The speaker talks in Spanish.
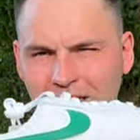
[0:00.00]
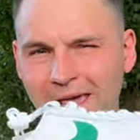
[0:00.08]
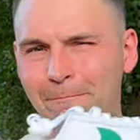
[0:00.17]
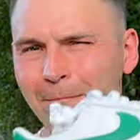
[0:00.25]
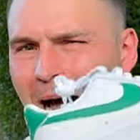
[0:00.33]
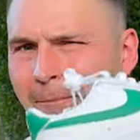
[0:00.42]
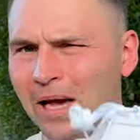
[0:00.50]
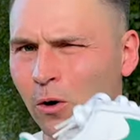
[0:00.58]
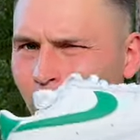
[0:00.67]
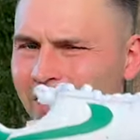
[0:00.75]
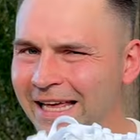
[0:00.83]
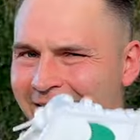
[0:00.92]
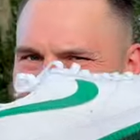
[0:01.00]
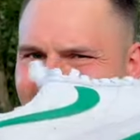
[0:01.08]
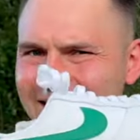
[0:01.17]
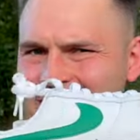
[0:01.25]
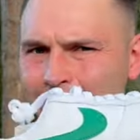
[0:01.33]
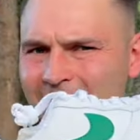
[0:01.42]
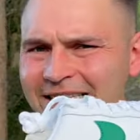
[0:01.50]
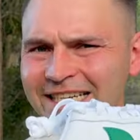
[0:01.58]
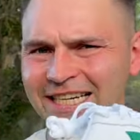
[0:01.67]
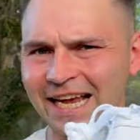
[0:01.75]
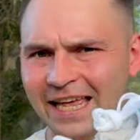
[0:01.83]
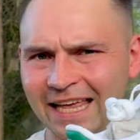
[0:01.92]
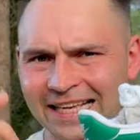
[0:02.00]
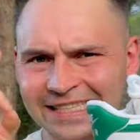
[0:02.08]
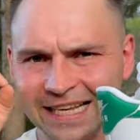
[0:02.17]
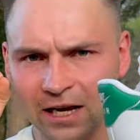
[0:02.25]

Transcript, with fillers: que más me gusta de esta zapatilla es